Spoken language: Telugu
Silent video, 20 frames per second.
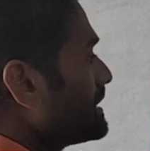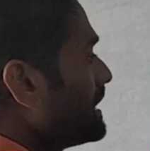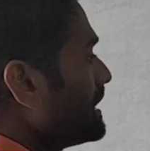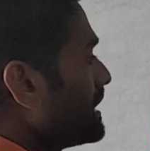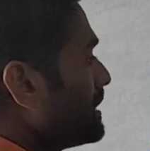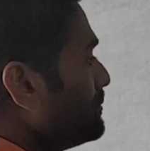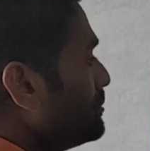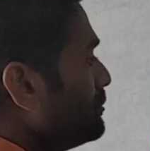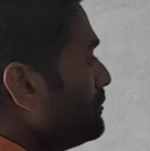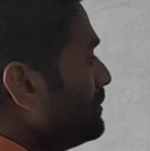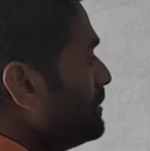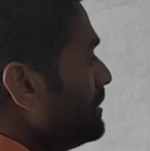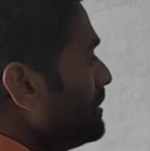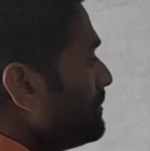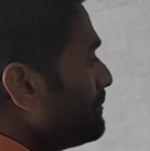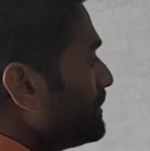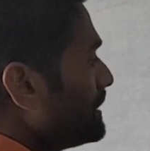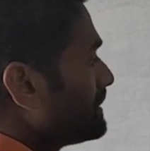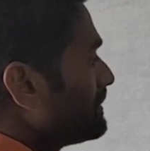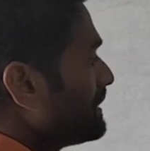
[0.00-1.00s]
స్థానము
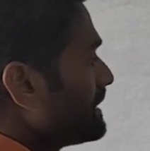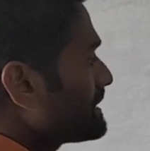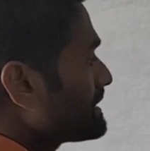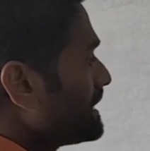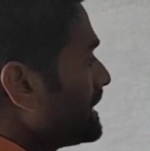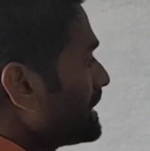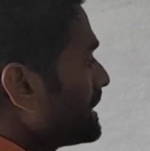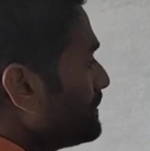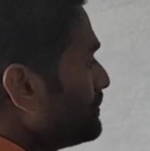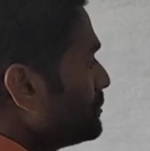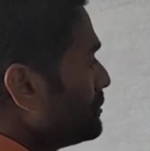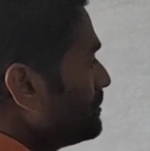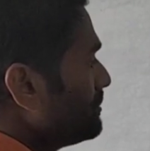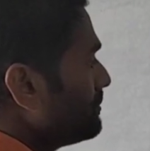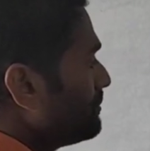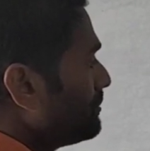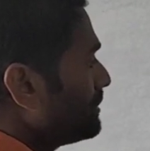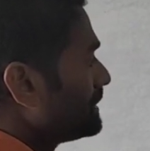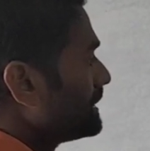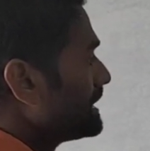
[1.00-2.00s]
పదుల స్థానము
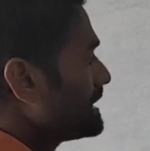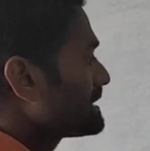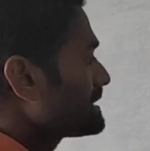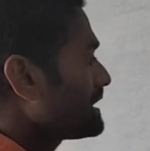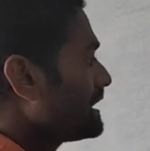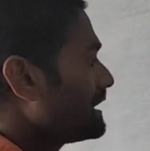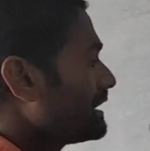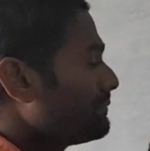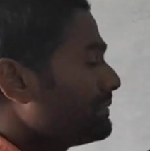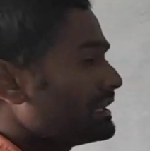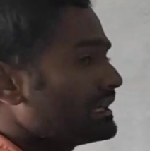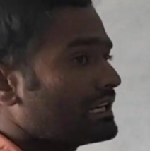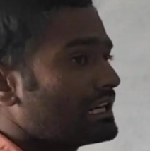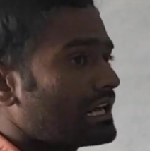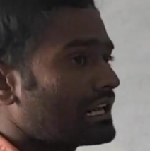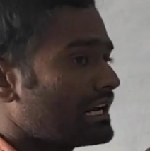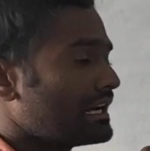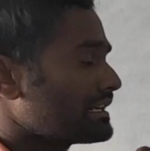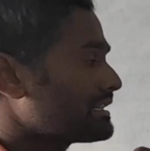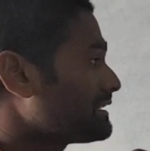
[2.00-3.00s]
వందల స్థానం అని
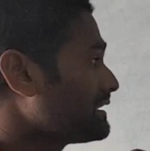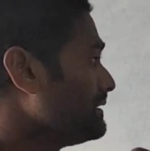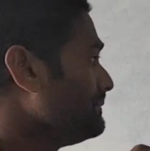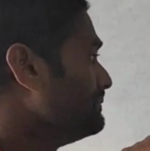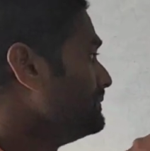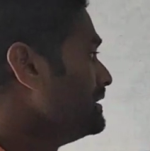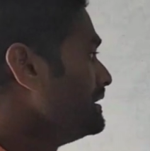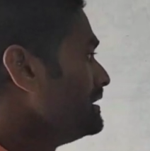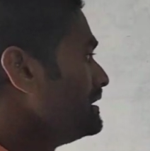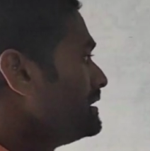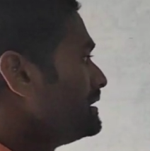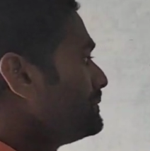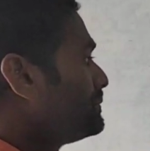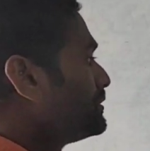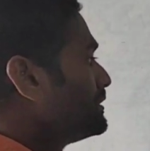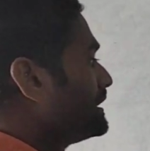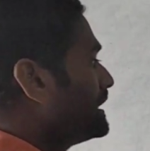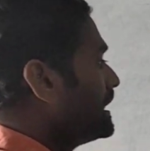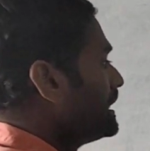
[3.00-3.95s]
ఇలా రాస్తాం ఇప్పుడు